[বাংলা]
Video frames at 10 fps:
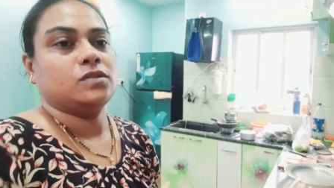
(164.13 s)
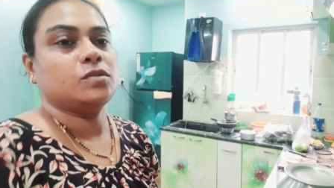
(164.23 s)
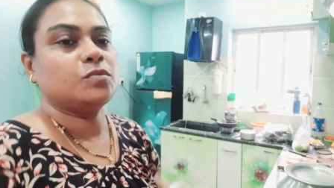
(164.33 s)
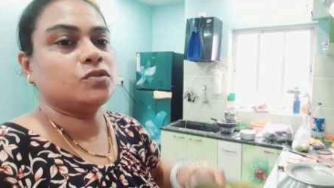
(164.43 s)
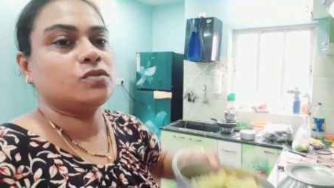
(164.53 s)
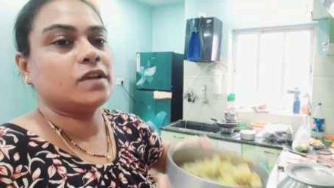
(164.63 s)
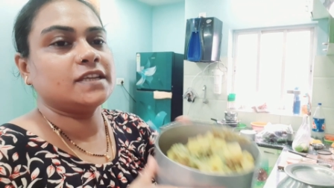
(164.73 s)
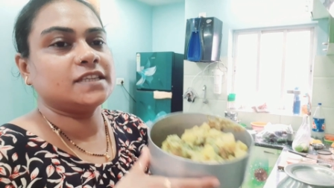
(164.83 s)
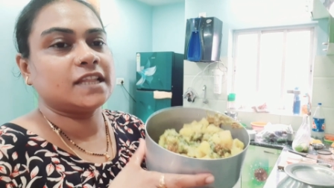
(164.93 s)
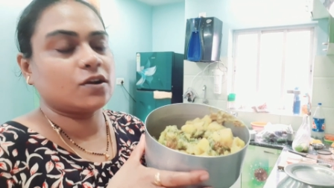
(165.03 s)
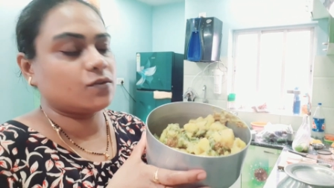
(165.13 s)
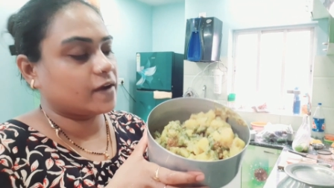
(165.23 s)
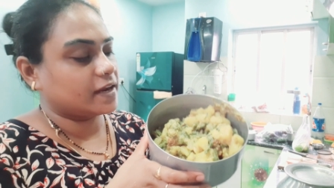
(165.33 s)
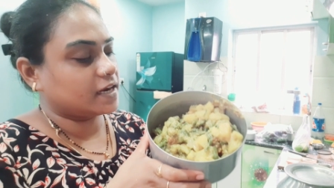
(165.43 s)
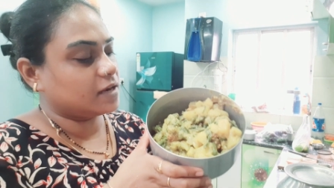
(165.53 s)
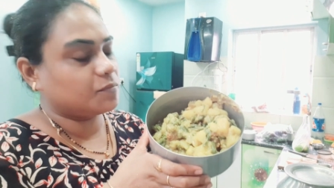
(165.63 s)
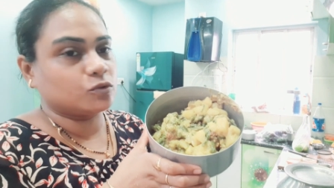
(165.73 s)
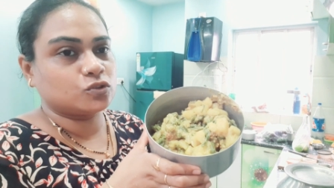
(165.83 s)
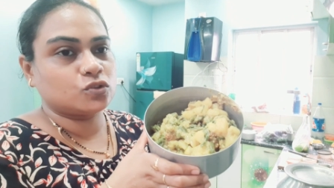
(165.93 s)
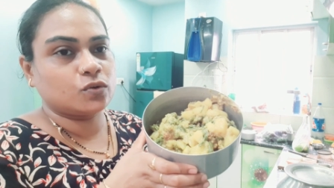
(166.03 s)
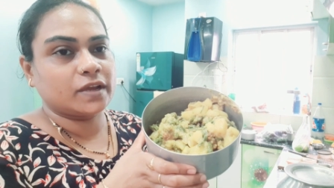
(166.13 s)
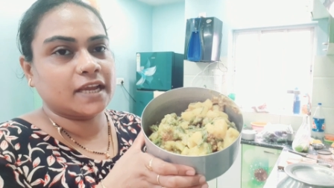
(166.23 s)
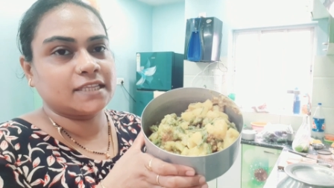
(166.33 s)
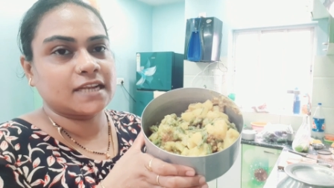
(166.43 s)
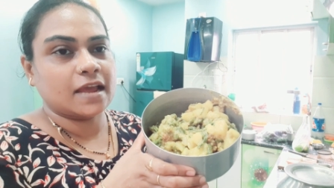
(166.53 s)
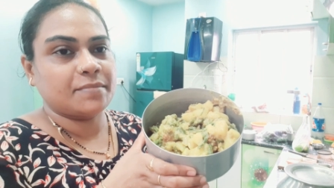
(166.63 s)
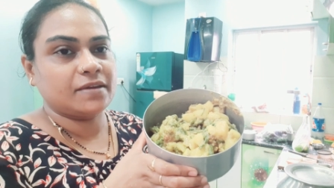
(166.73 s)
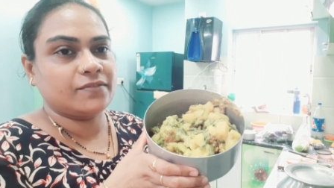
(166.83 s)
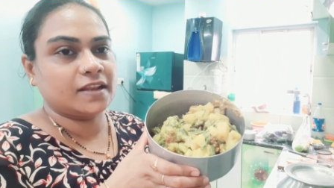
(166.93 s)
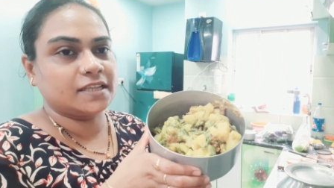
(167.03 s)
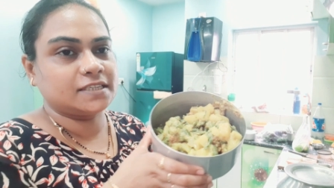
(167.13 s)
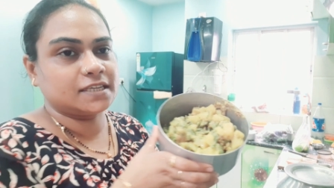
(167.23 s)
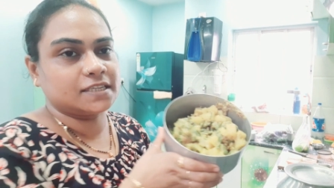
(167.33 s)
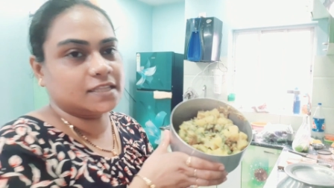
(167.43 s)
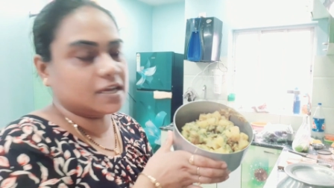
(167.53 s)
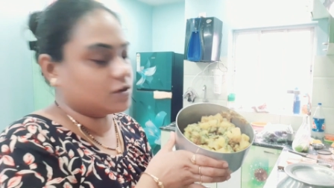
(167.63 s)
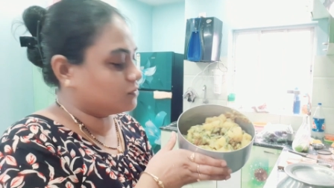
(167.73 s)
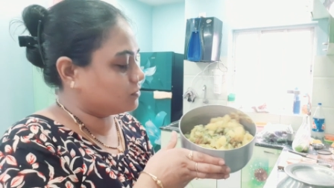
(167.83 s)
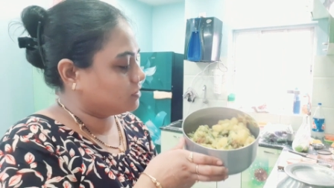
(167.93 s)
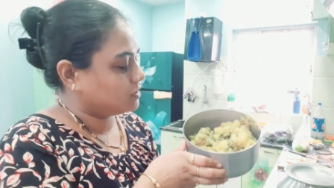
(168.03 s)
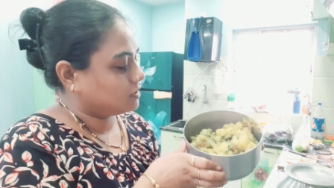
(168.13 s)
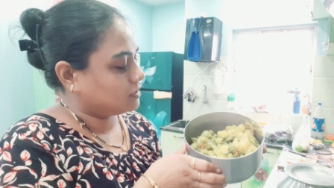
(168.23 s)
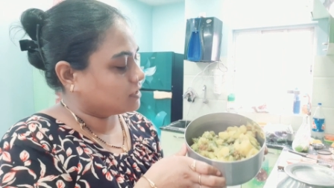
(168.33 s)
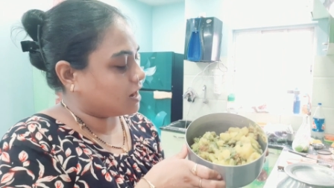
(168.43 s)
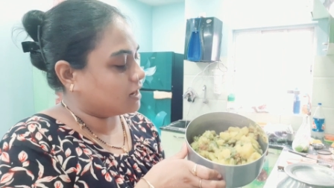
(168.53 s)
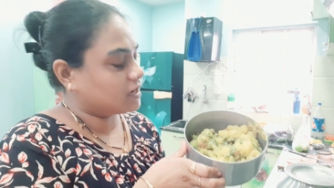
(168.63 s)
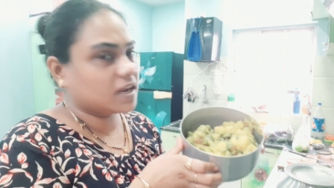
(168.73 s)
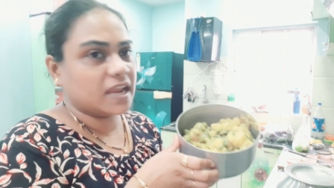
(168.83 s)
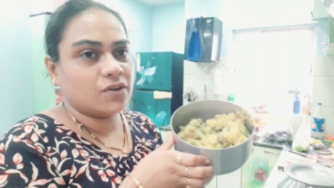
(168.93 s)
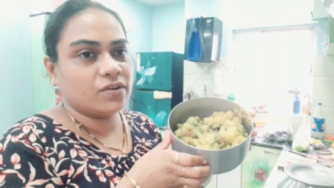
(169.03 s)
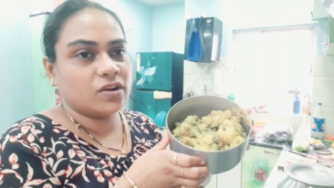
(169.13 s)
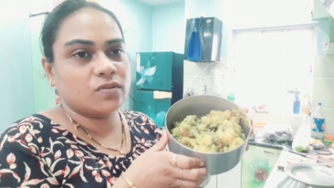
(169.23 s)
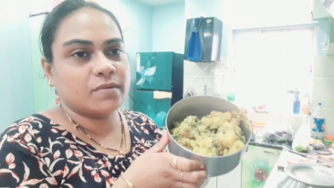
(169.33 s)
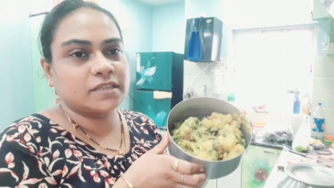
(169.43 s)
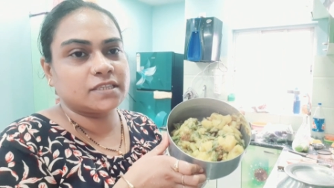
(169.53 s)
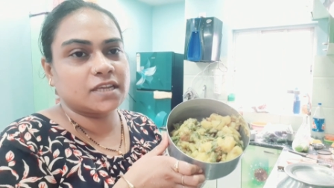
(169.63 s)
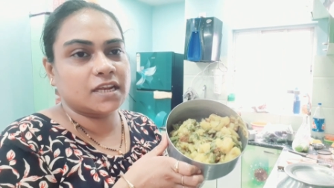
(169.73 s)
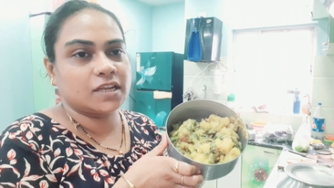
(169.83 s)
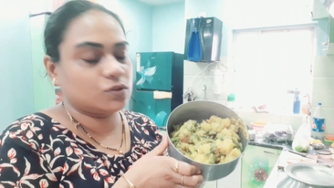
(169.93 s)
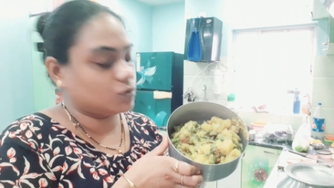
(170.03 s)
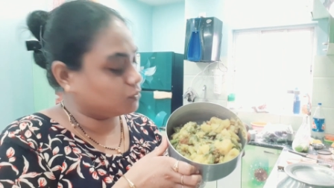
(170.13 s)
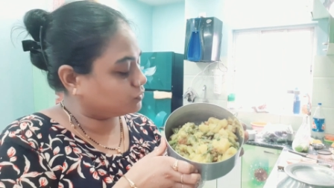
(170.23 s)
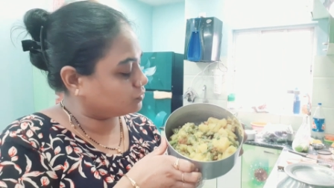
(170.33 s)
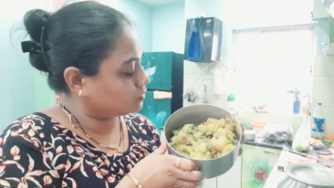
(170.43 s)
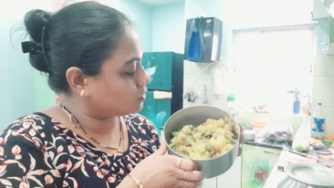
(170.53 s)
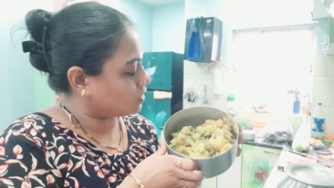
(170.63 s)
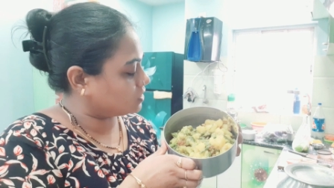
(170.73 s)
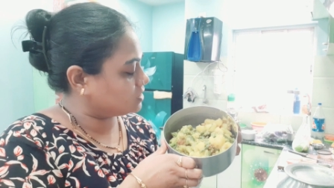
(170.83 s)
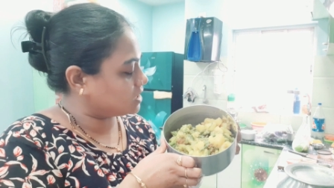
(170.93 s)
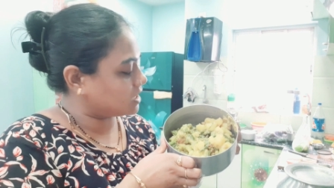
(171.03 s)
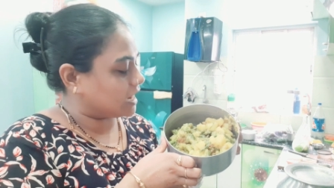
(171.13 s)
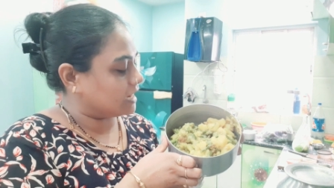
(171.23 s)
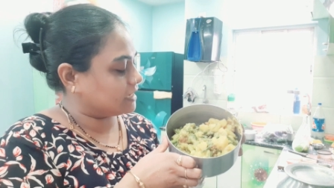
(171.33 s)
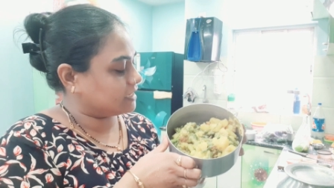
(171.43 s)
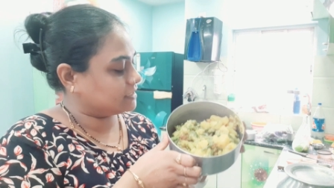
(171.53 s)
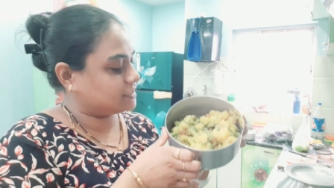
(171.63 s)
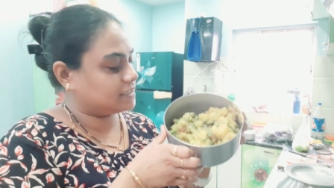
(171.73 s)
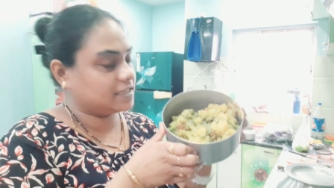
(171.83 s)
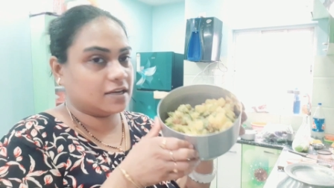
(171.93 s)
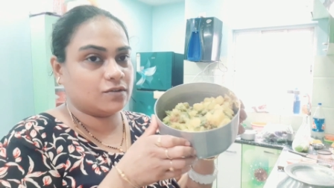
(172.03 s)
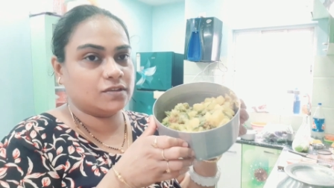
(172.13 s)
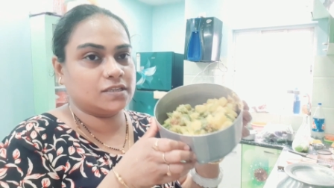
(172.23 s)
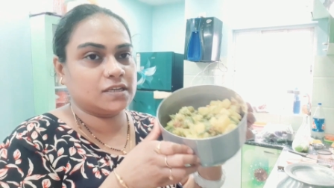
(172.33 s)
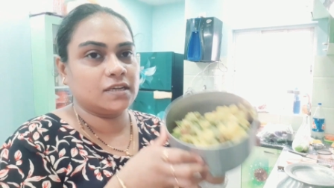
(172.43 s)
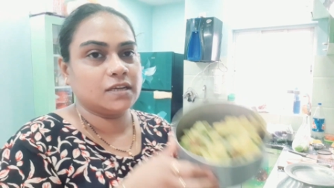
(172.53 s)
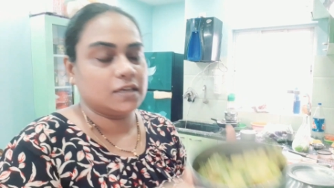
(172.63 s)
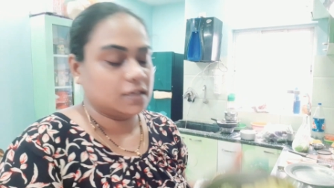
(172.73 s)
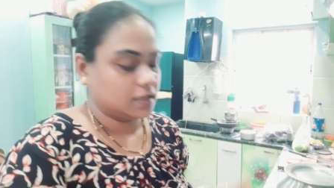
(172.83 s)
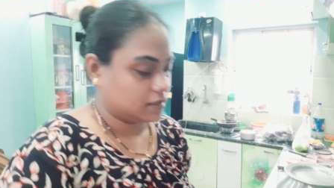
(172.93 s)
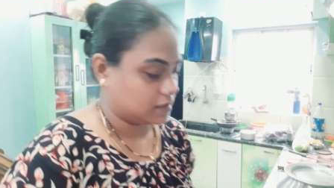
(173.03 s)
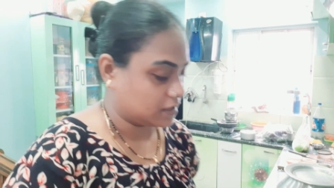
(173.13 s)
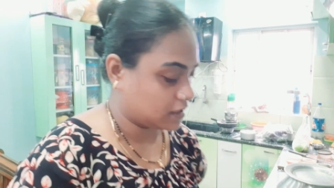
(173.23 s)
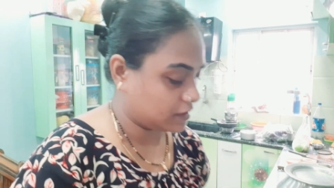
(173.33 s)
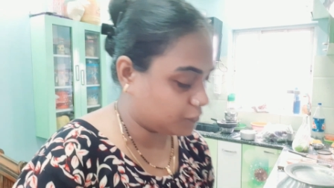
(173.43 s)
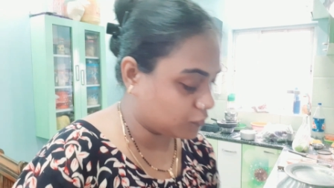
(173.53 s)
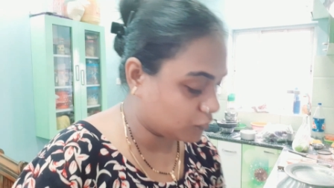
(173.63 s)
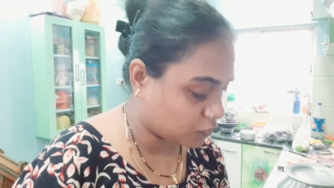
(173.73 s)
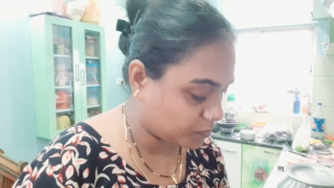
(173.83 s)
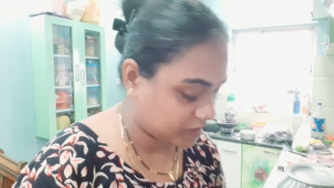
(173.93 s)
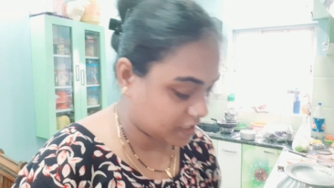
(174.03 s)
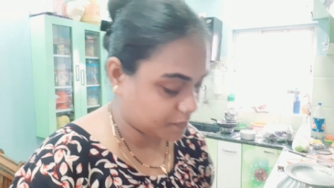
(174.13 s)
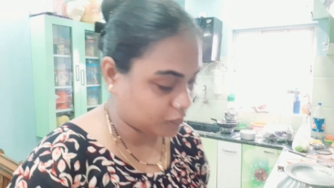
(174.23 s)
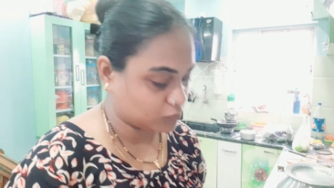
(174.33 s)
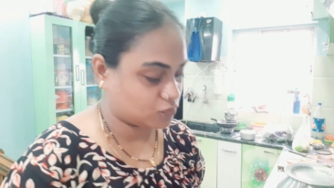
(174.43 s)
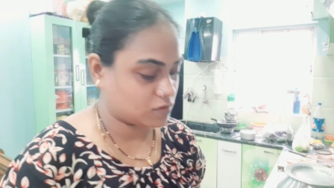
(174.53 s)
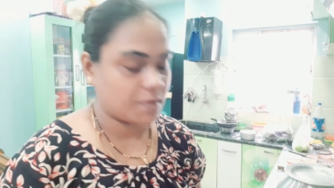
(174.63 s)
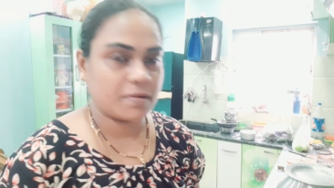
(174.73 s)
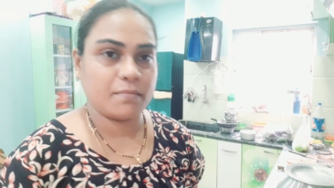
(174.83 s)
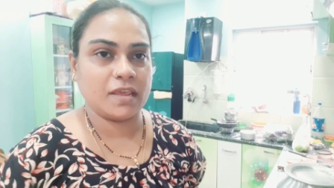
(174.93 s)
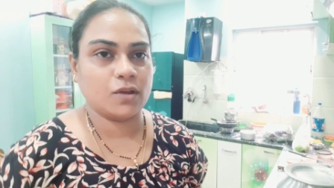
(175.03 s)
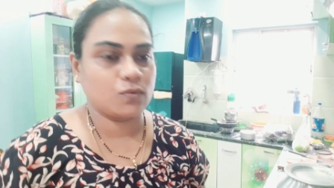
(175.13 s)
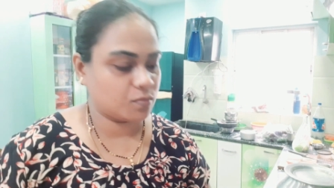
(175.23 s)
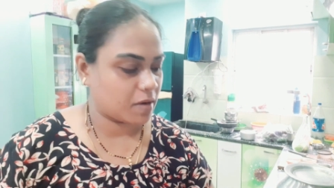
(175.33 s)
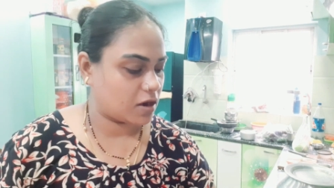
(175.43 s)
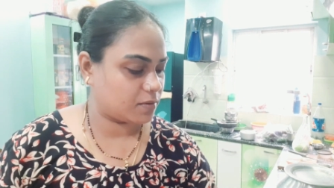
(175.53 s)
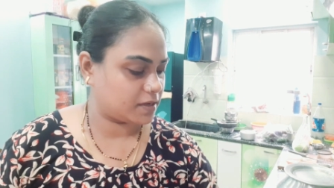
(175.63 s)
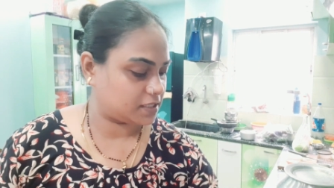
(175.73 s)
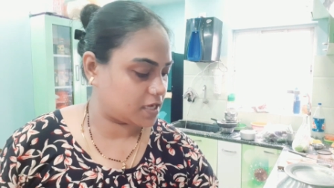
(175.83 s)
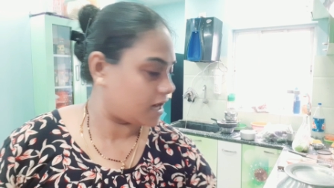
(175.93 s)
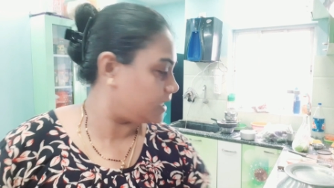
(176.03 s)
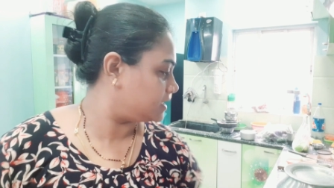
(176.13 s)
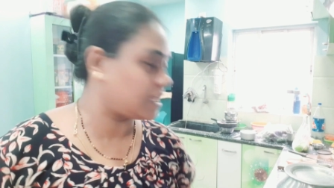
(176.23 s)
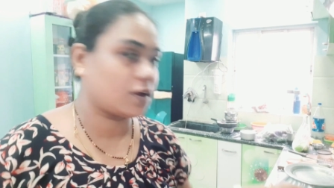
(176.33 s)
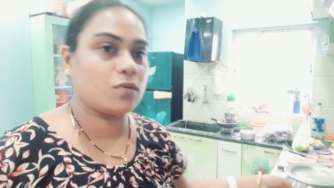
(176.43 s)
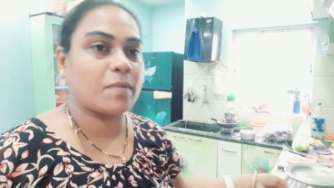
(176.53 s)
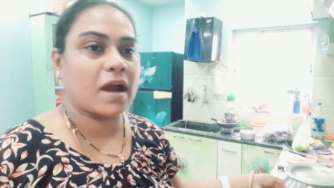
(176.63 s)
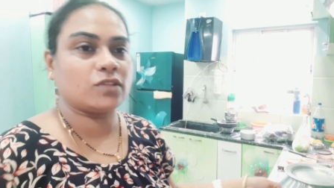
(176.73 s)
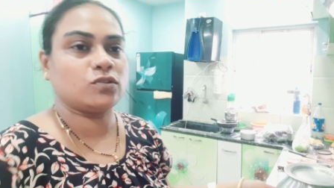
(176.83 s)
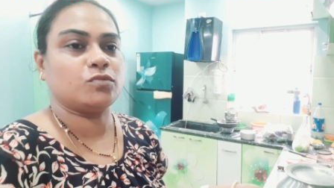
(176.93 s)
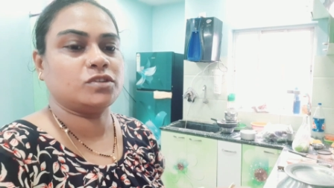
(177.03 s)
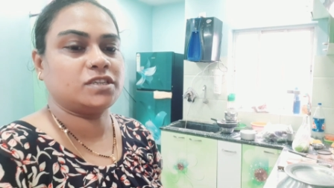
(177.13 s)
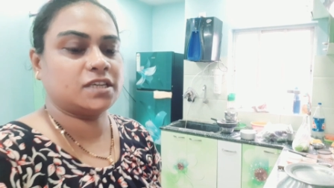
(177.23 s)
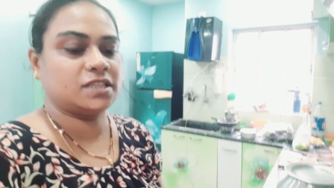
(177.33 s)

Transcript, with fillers: তো বন্ধুরা এই যে দেখো ফাইনালি পোস্ত হয়ে গেছে নাবিয়ে ফেলেছি এই যে দেখো কালারটা কেন এরকম আসছে না কিন্তু খুব সুন্দর অরিজিনাল কালারটা এসছে দেখো এই যে আর এই ফুলকপি দিয়ে পোস্ত না আমার মেয়ে খুব ভালোবাসে আর এই যে দেখো ভাতও বসিয়ে